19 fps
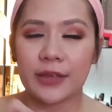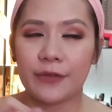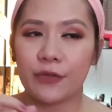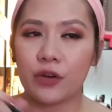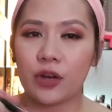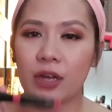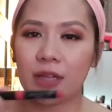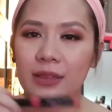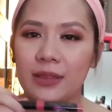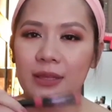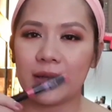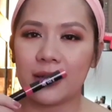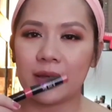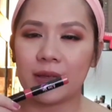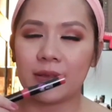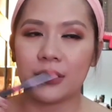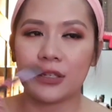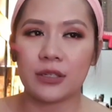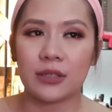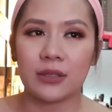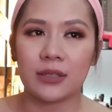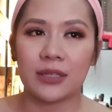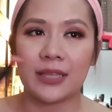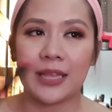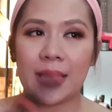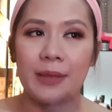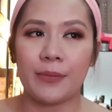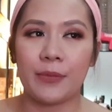I forgot the, the,
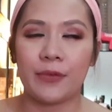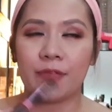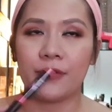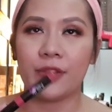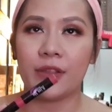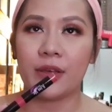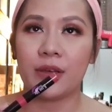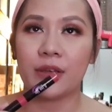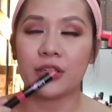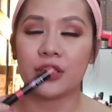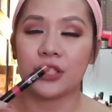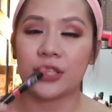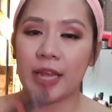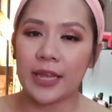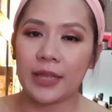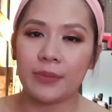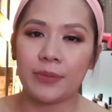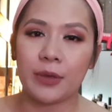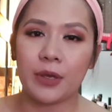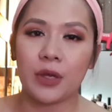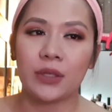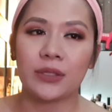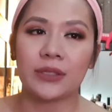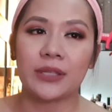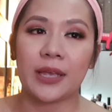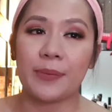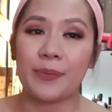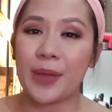the name of the shade
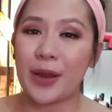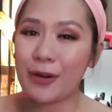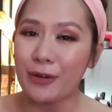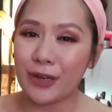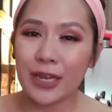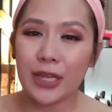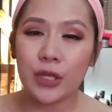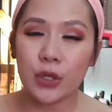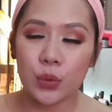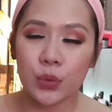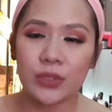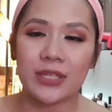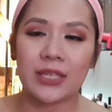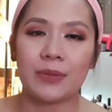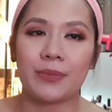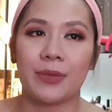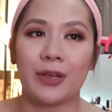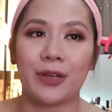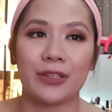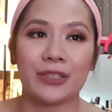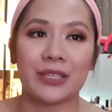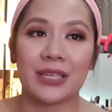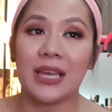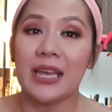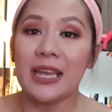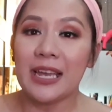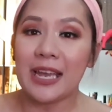because I barely use it because eh,